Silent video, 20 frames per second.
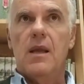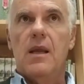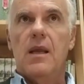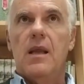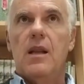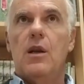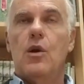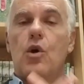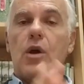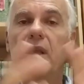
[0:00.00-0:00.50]

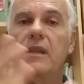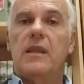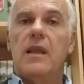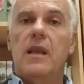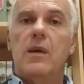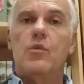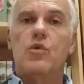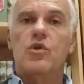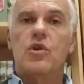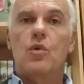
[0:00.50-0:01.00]
Lo que
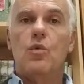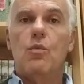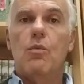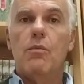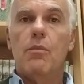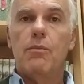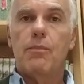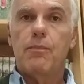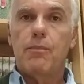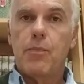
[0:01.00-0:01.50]
tenemos en
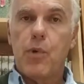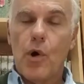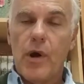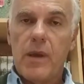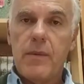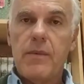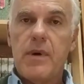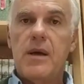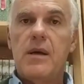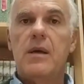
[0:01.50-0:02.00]
un
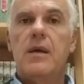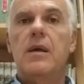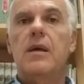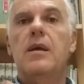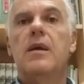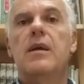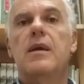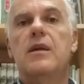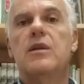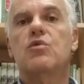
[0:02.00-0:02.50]
poema
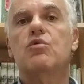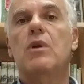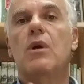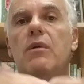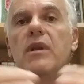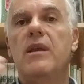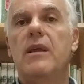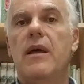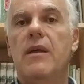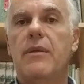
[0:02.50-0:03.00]
es una
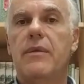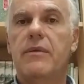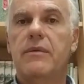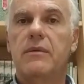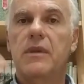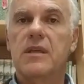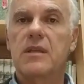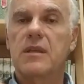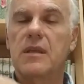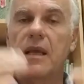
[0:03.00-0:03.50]
unidad
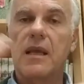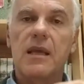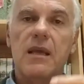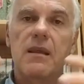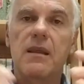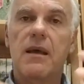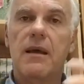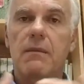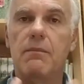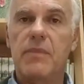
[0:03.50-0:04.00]

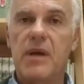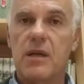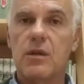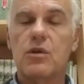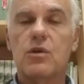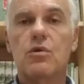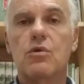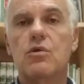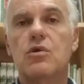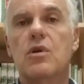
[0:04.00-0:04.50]
distinguida en
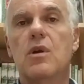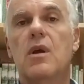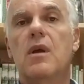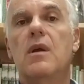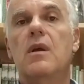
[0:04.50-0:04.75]
versos